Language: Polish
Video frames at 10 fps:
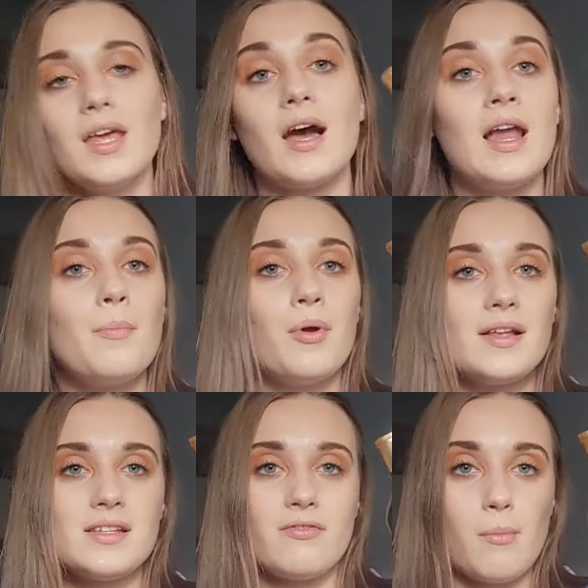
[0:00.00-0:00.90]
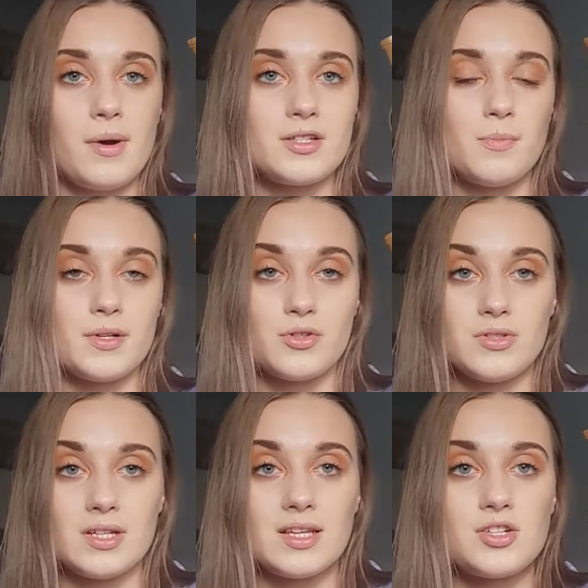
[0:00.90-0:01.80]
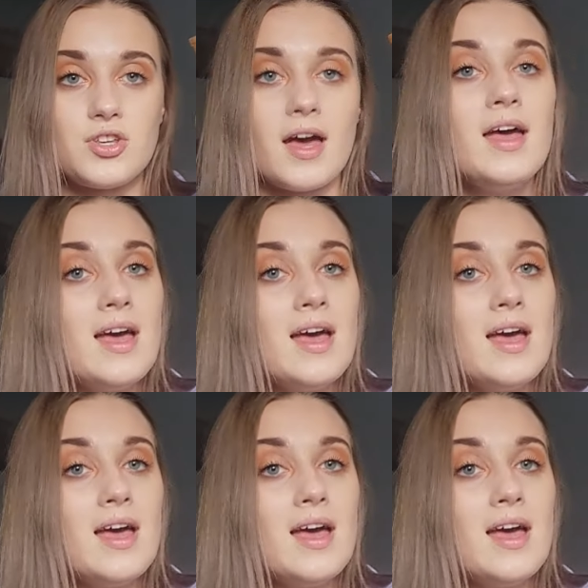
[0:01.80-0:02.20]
ale polecam Wam bardzo, bardzo serdecznie.